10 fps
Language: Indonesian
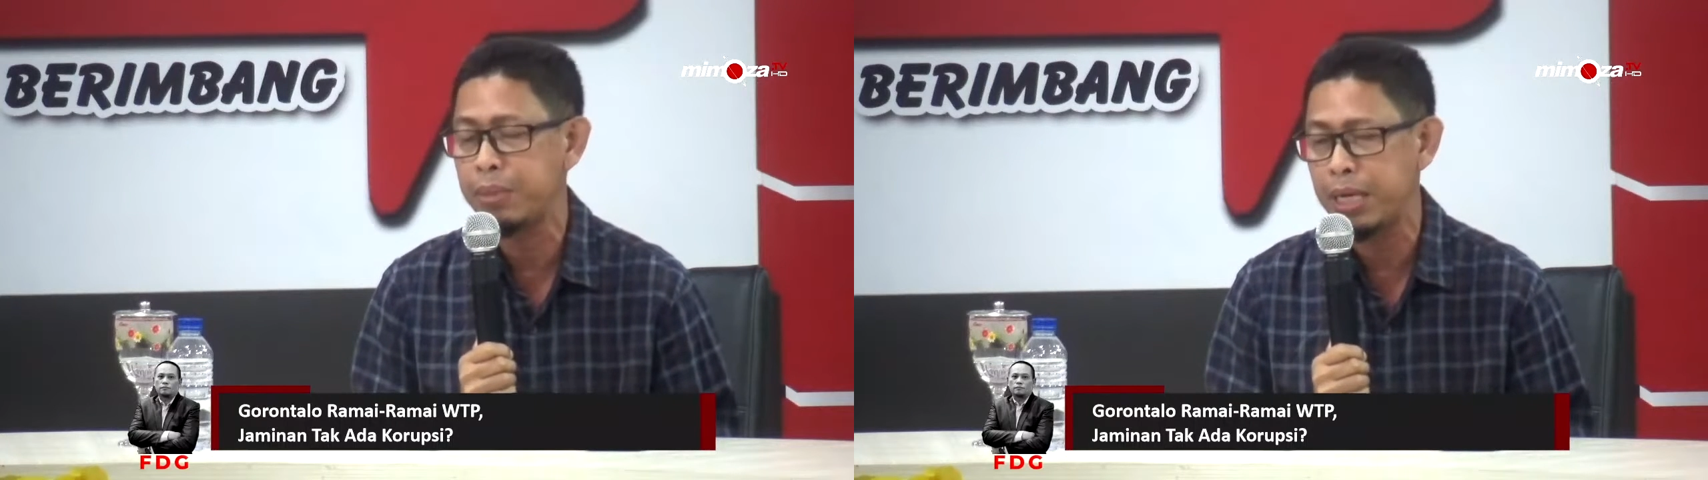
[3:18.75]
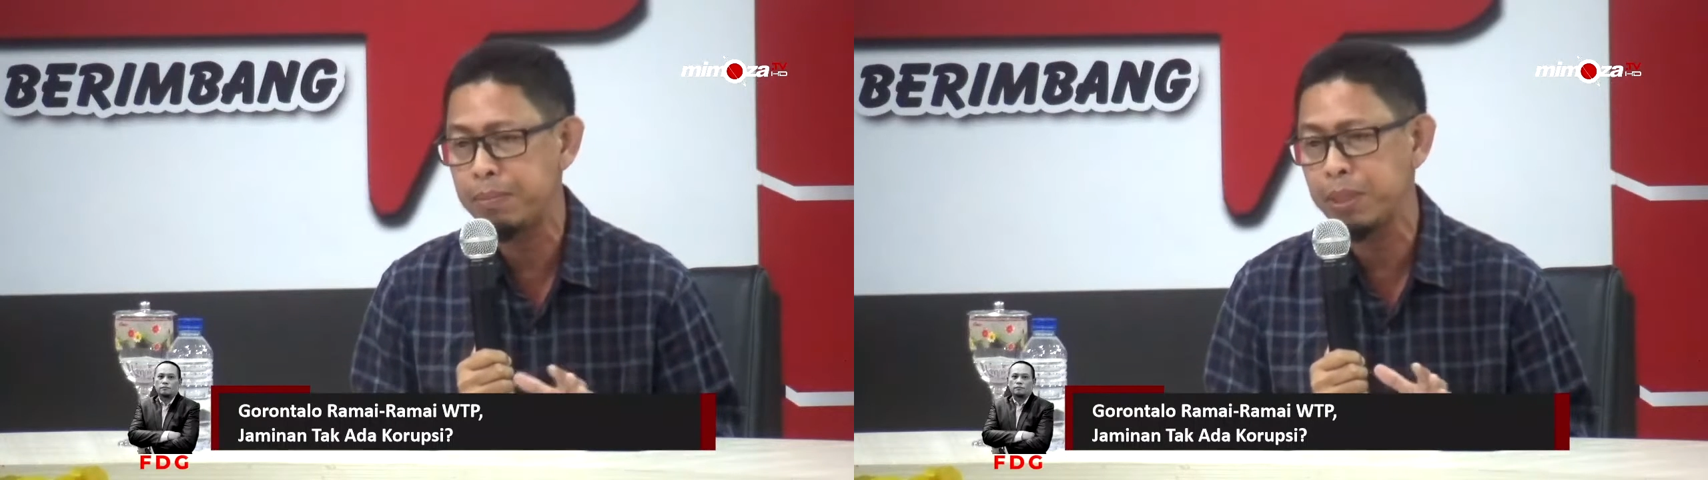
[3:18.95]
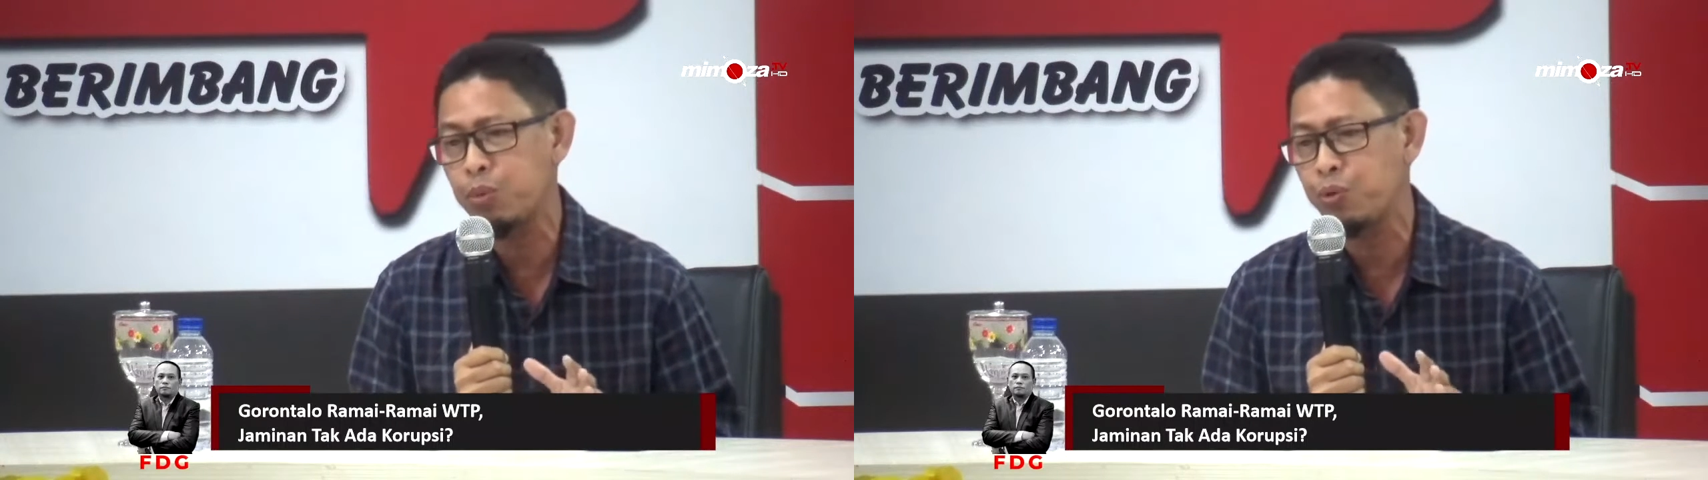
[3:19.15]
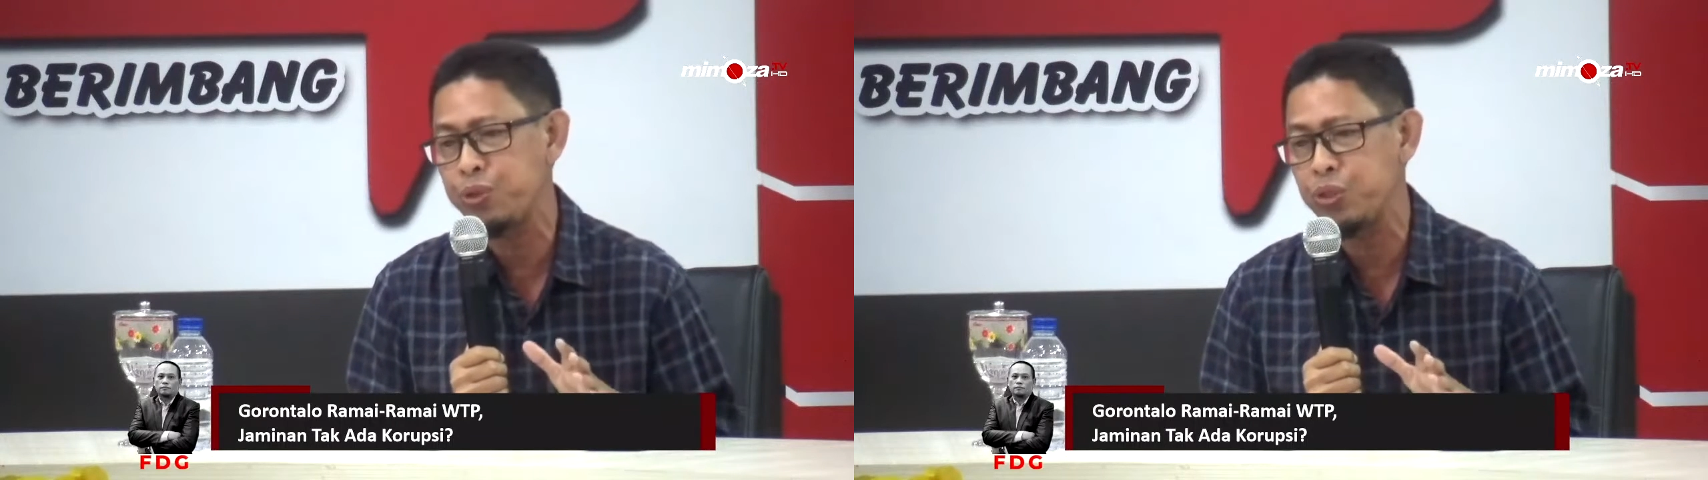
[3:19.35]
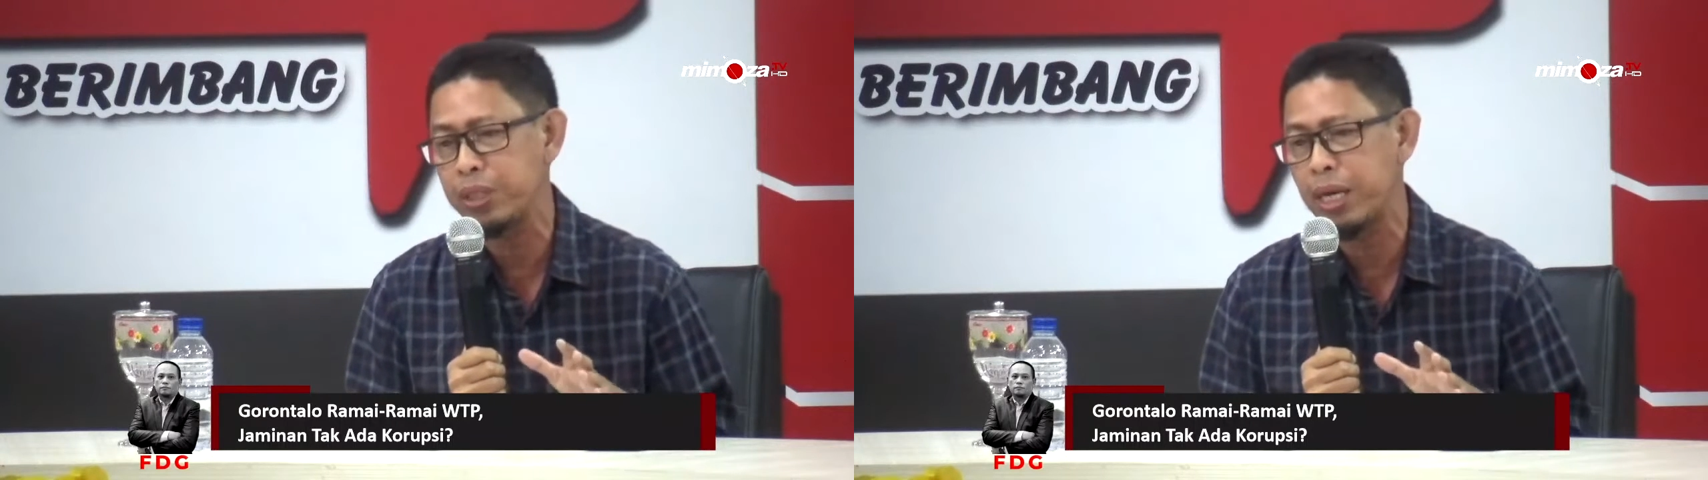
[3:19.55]
pendapat
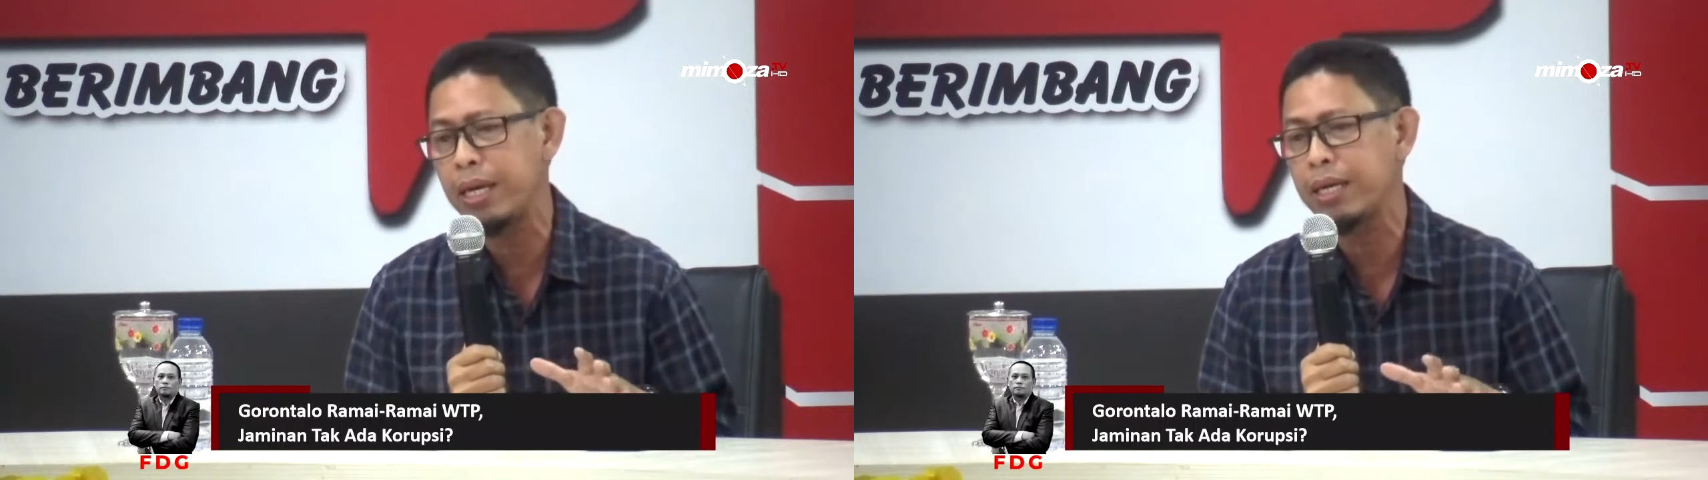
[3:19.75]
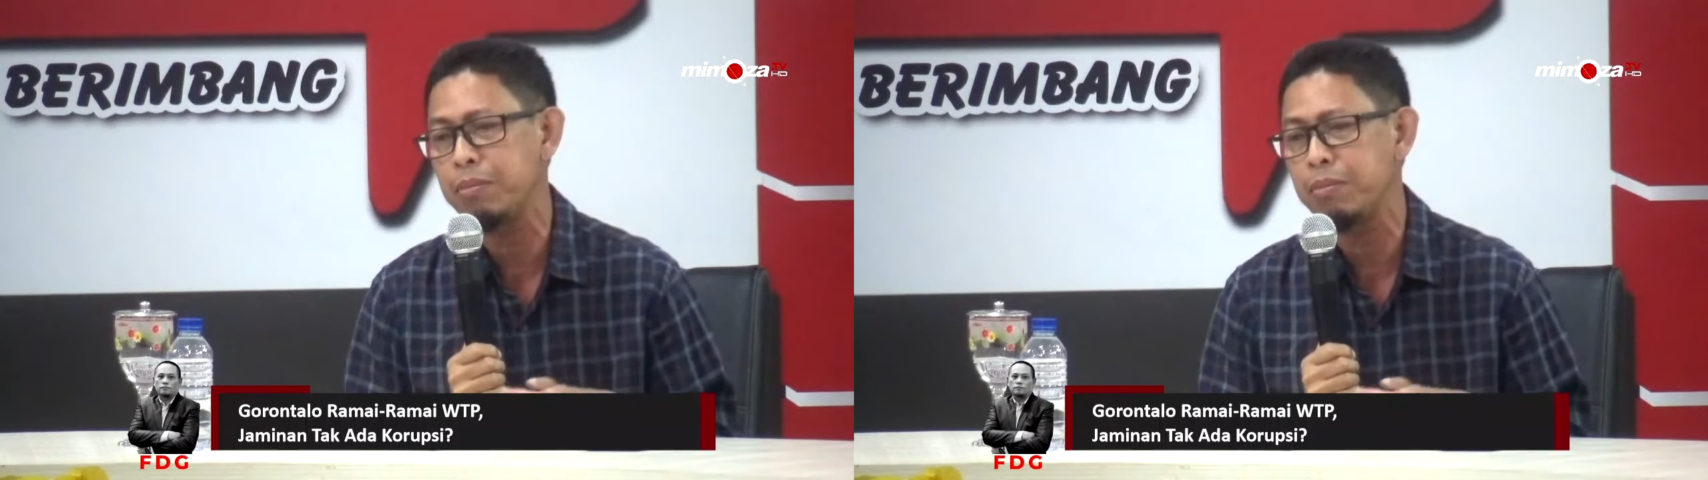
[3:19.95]
profesional yang